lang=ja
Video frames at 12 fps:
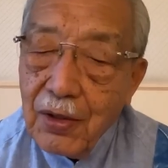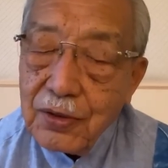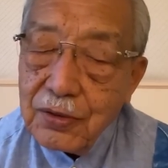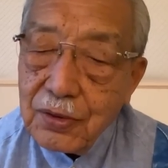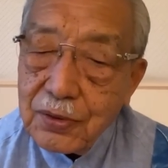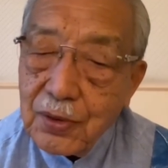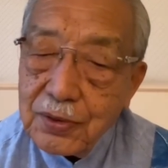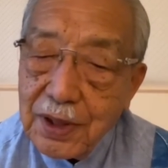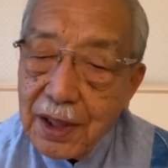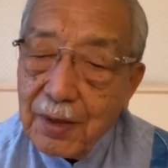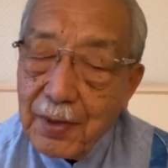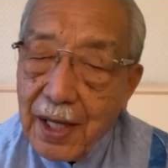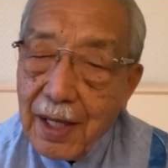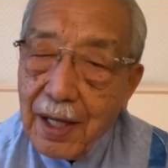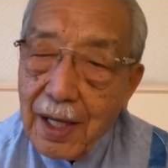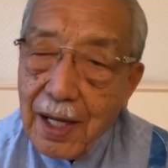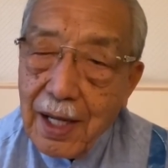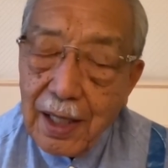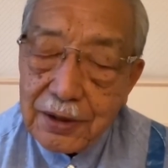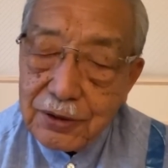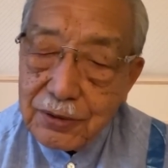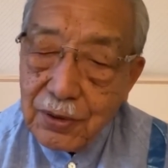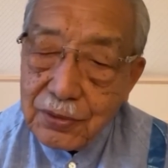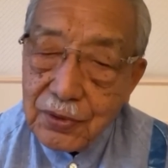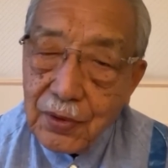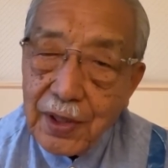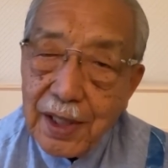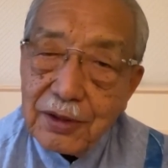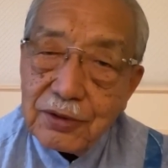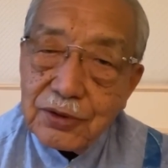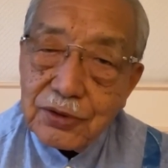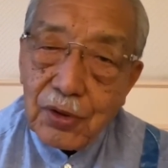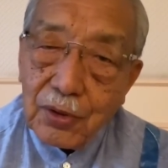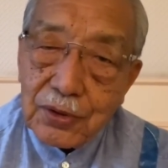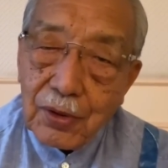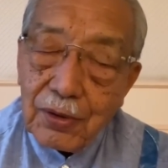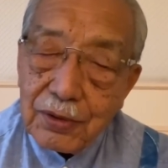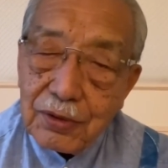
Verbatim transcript: いうことになれば、中国の原油需要と